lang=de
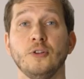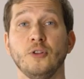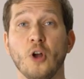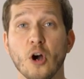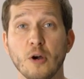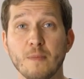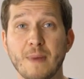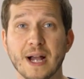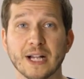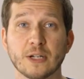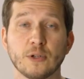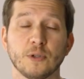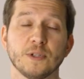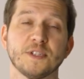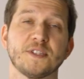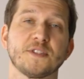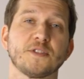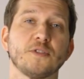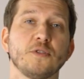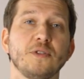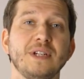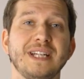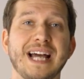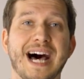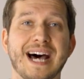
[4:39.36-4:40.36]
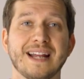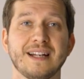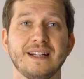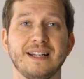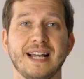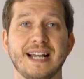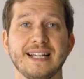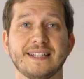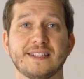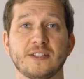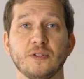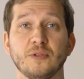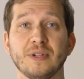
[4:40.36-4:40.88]
Nochmal kurz zur
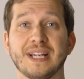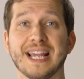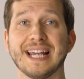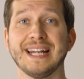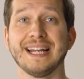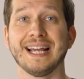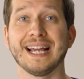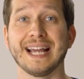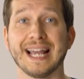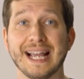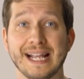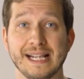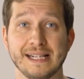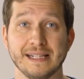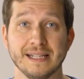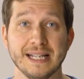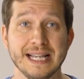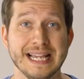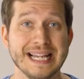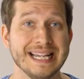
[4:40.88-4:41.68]
Ladeleistung generell.